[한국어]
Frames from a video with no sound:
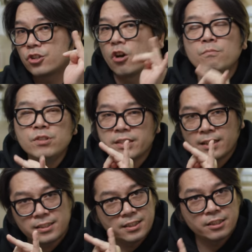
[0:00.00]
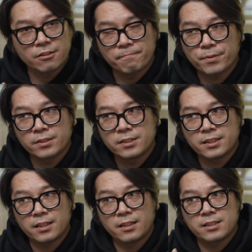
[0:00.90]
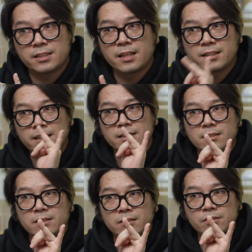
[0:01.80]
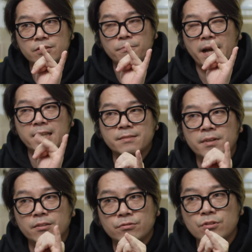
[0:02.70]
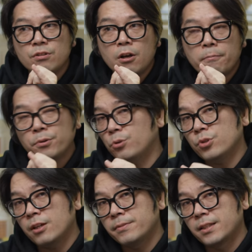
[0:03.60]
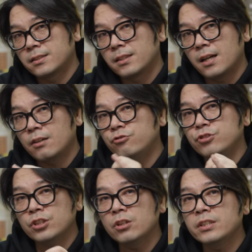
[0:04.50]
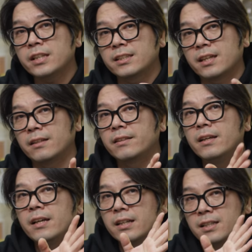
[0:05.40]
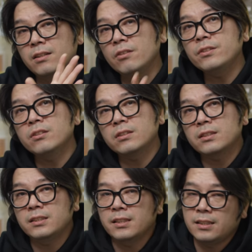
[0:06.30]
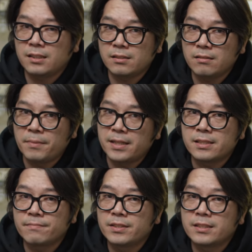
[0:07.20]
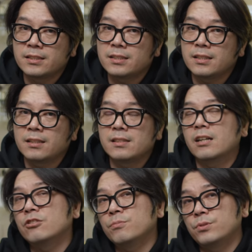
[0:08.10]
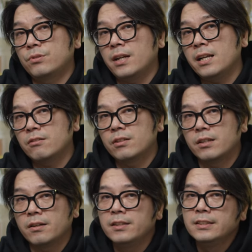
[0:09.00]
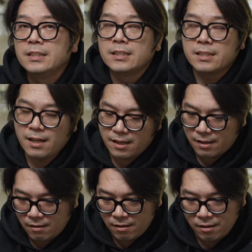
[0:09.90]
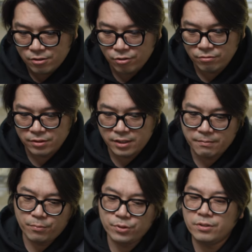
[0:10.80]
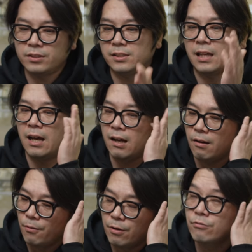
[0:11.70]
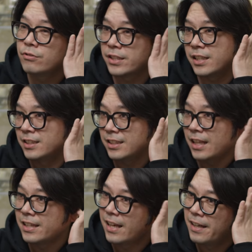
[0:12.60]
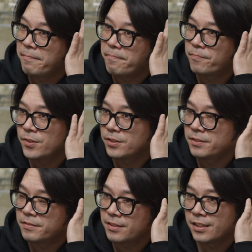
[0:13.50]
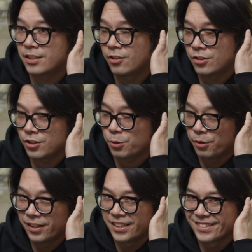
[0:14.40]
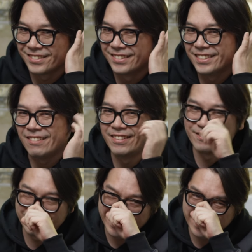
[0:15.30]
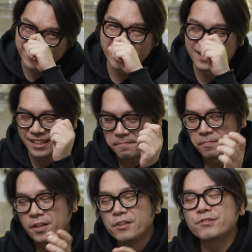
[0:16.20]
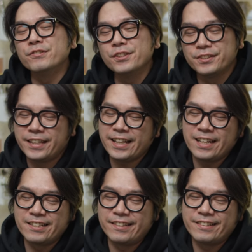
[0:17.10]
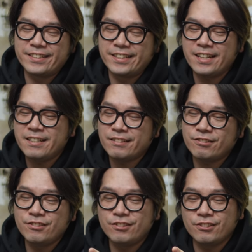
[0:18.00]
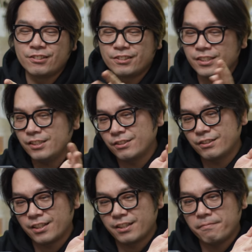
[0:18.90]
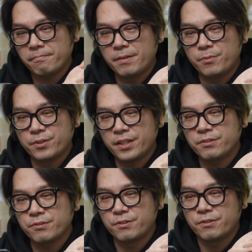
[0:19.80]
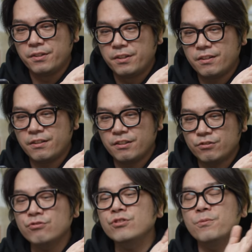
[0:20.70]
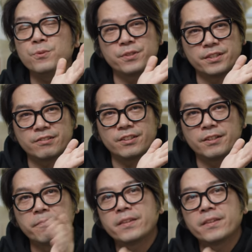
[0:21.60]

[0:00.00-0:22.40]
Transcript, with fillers: 정물 사진 실전편 이렇게 진행을 했었어요. 그리고 마지막으로 포토샵이라든가 후 처리에 대한 그런 것들에 대해서 말씀드리는 시간을 가져보도록 할 거예요. 자, 저도 이제 모든 것을 다 외우고 있기는 한데, 저는 이제 기억력이 좋아가지고 다 외우고 있기는 한데 순서는 헷갈려요. 그러니까 순서를 이렇게 메모를 해놓고 순서 보고 있는 거예요.